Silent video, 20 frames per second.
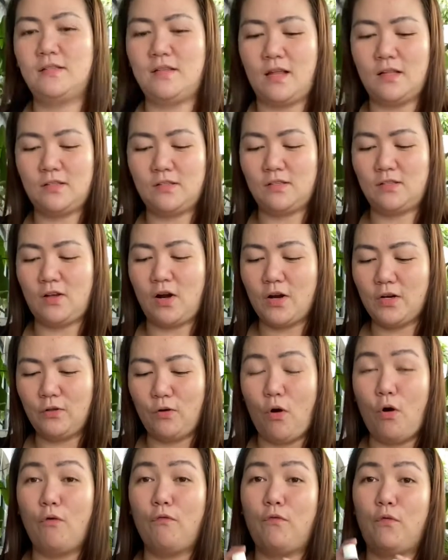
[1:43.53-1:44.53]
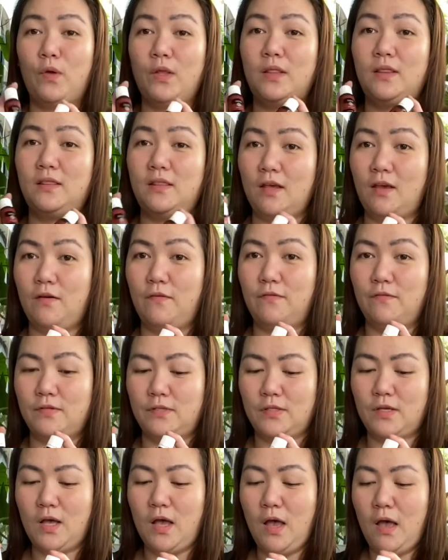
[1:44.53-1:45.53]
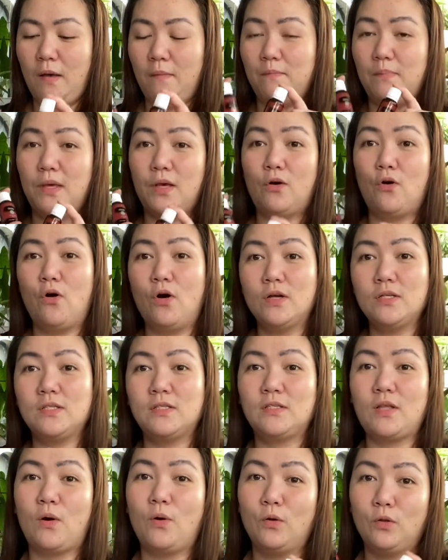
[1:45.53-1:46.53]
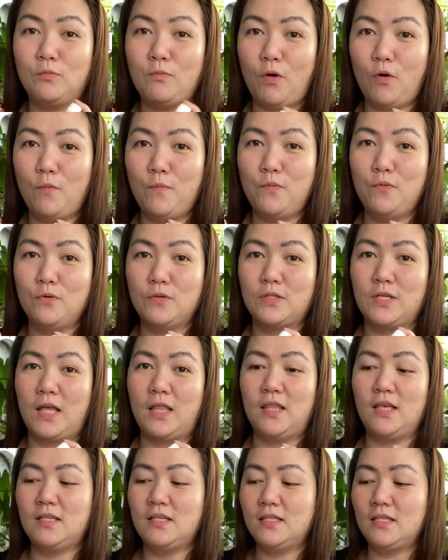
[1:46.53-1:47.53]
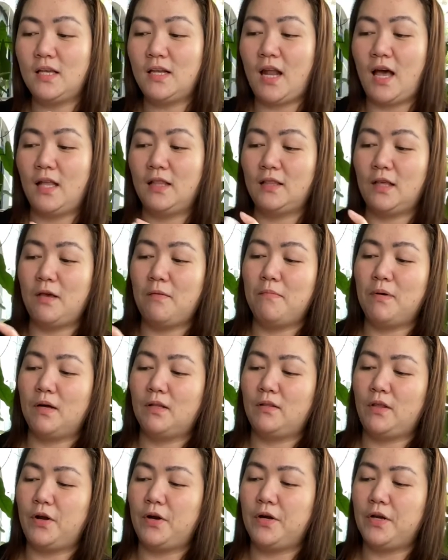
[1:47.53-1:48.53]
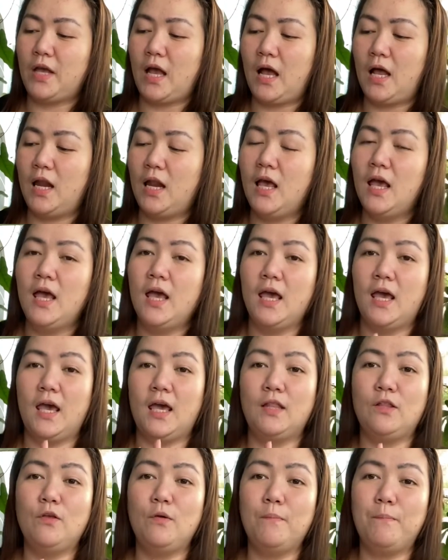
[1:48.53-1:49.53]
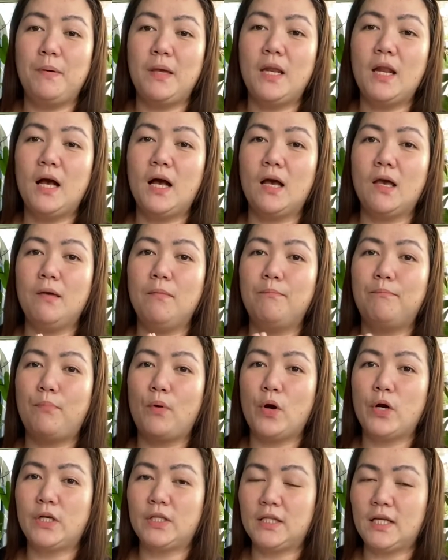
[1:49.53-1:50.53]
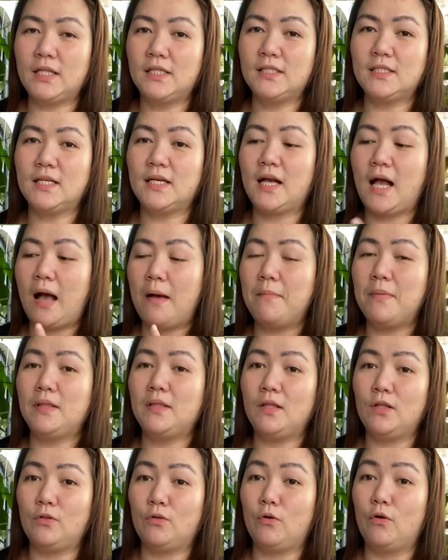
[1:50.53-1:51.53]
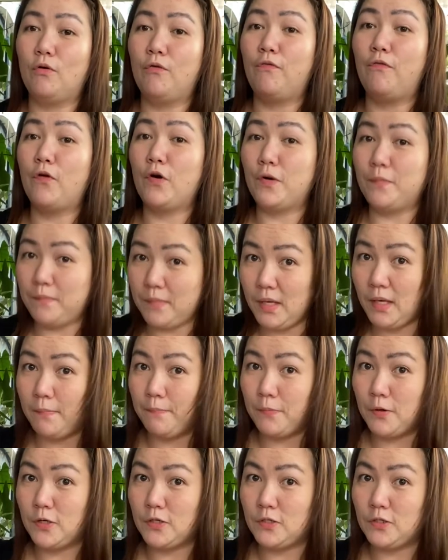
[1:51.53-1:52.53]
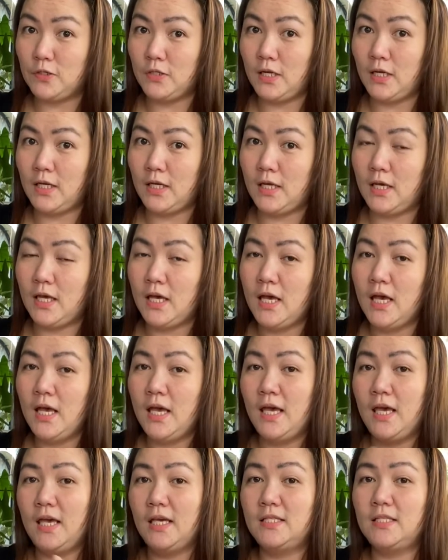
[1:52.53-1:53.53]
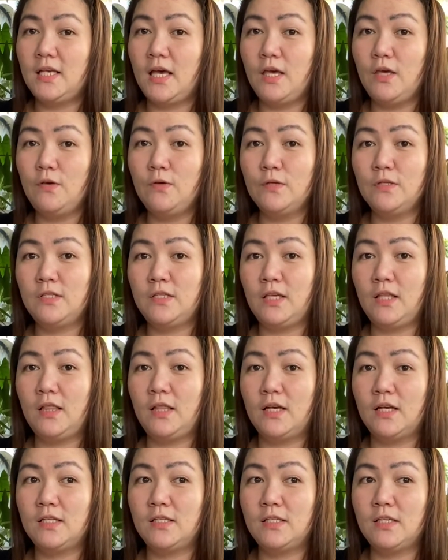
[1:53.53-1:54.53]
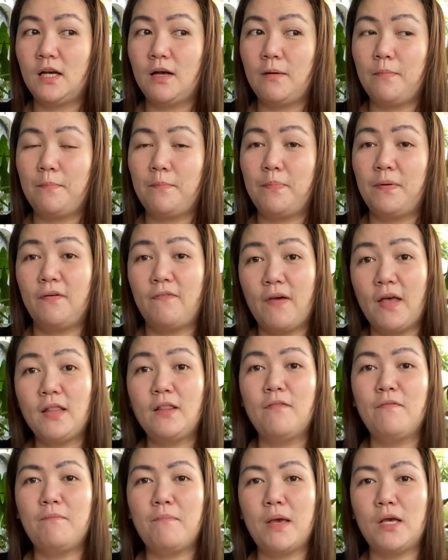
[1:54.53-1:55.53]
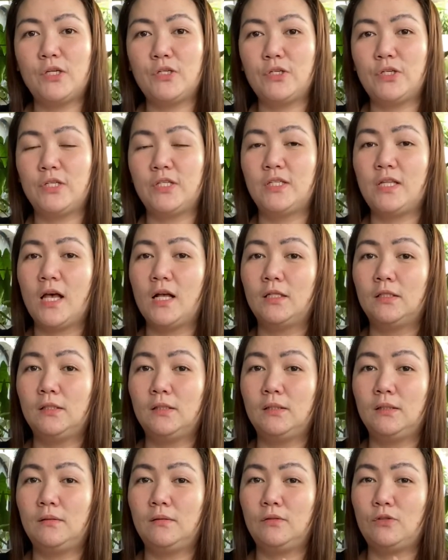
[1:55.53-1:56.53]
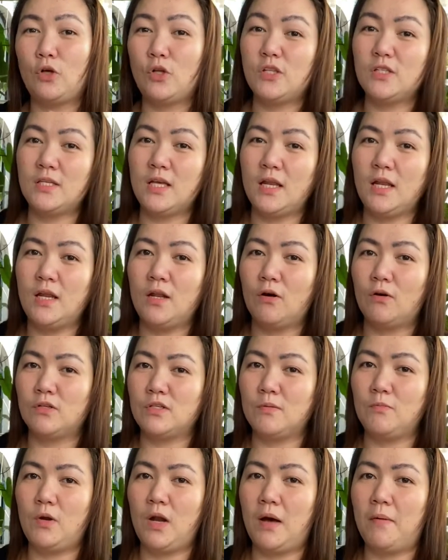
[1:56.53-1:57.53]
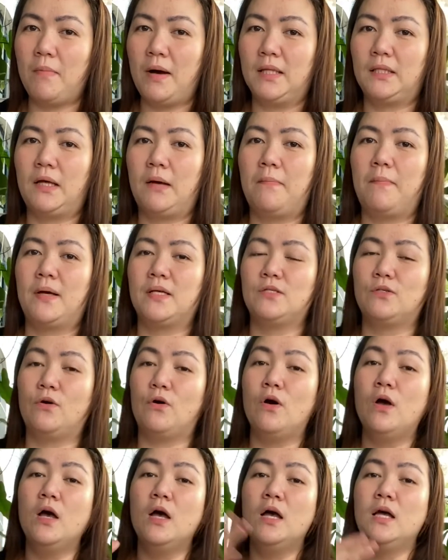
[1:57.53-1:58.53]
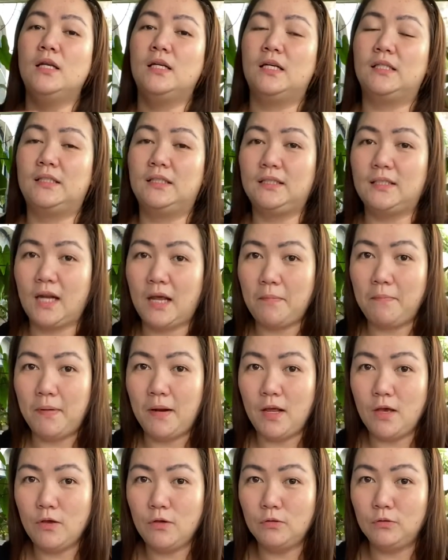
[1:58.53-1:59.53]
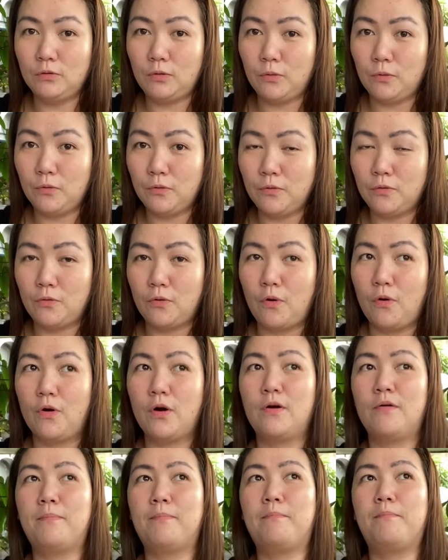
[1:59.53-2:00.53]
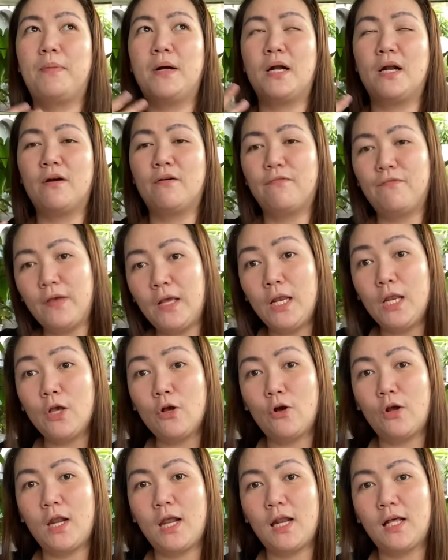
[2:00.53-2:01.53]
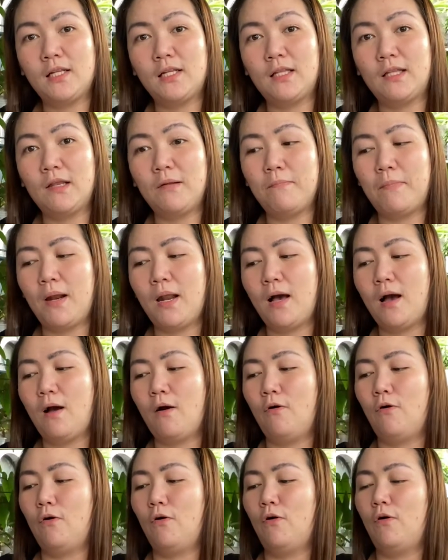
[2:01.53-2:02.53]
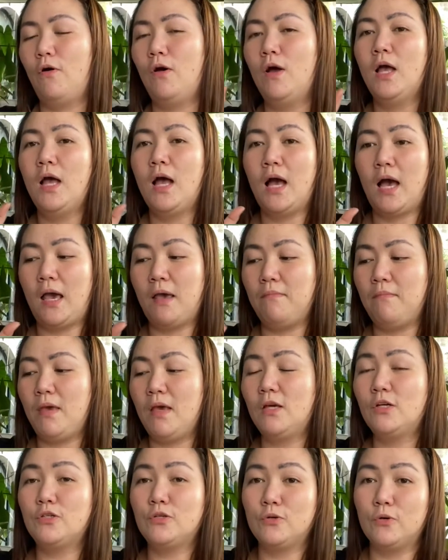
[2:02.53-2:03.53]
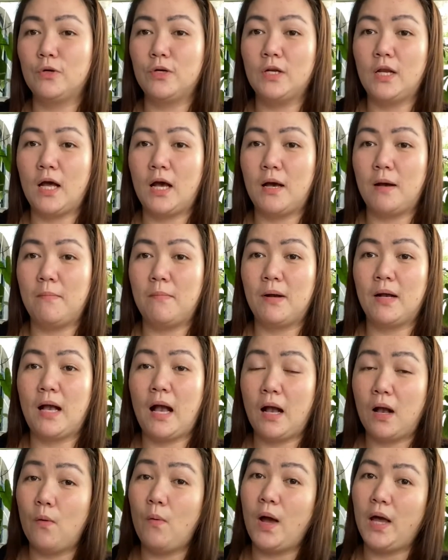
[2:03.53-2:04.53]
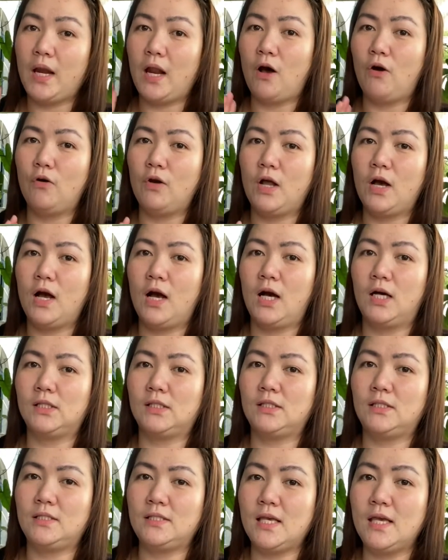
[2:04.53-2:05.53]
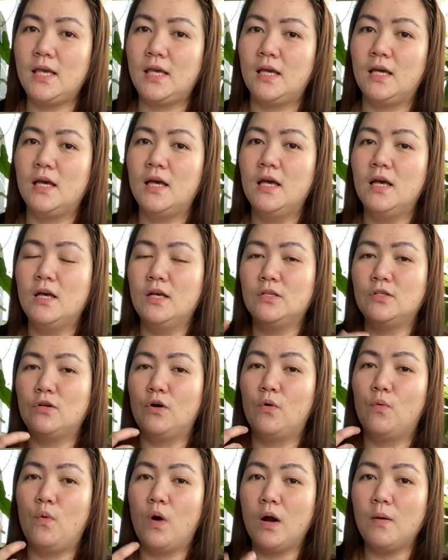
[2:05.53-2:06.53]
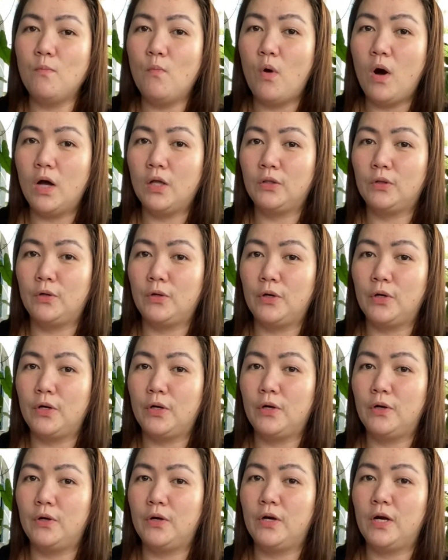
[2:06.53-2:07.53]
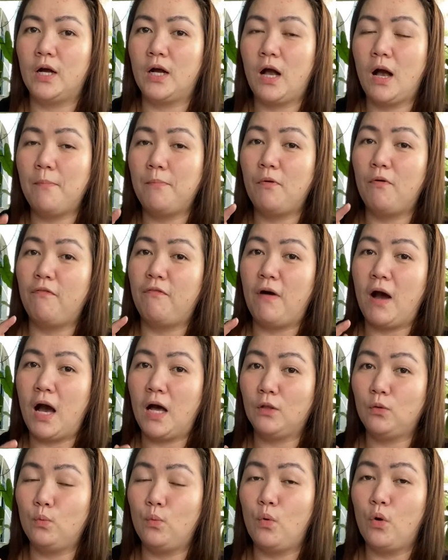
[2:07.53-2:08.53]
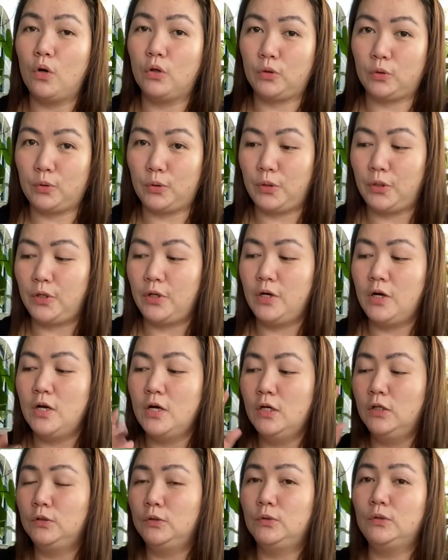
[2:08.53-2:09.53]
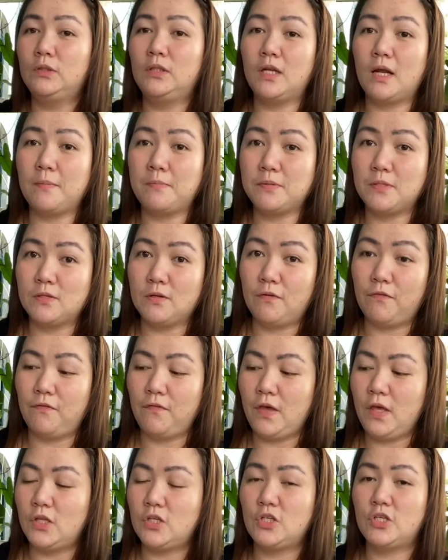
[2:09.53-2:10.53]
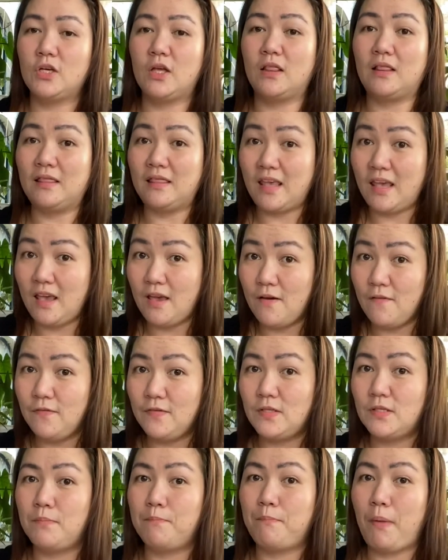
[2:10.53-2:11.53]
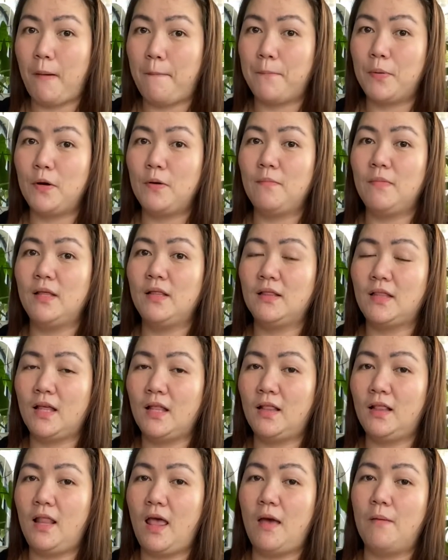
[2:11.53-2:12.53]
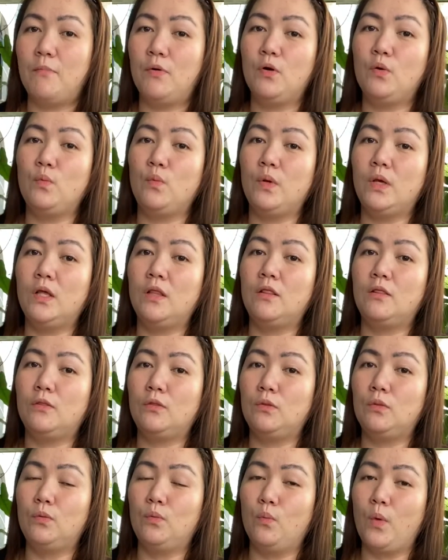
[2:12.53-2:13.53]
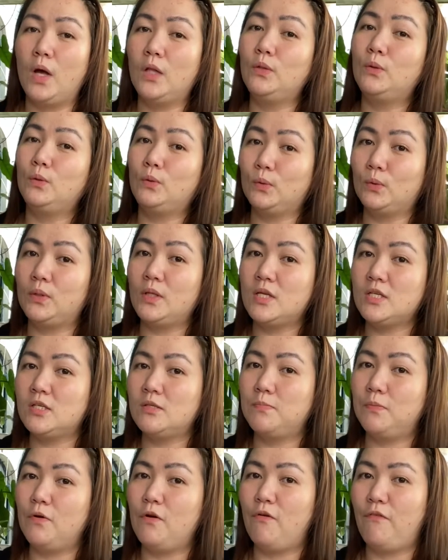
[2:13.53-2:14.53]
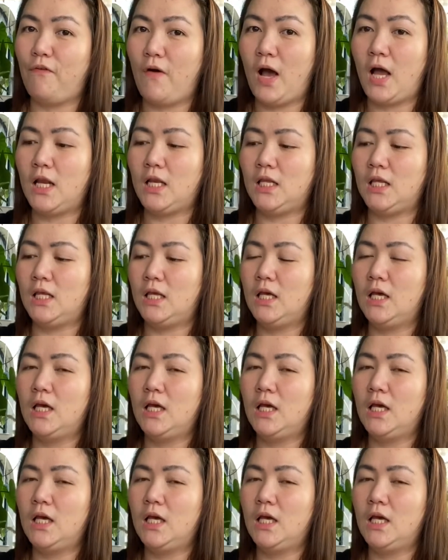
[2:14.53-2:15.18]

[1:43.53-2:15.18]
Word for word: Let's start off with tives because takot maubusan. This is an antibacterial and yung pinaka-important na gamit nito for me personally is I use it as a preventive measures dahil tonsilin ako simula bata pa. So, nagdadry pala yung truth ko or parang feeling ko lalagnatin pa lang ako, I make sure na maggagawa na ako ng hot tea. So, warm water or a cup of hot water, two drops of each thieves, peppermint, and lemon with 1 to 2 teaspoon of honey,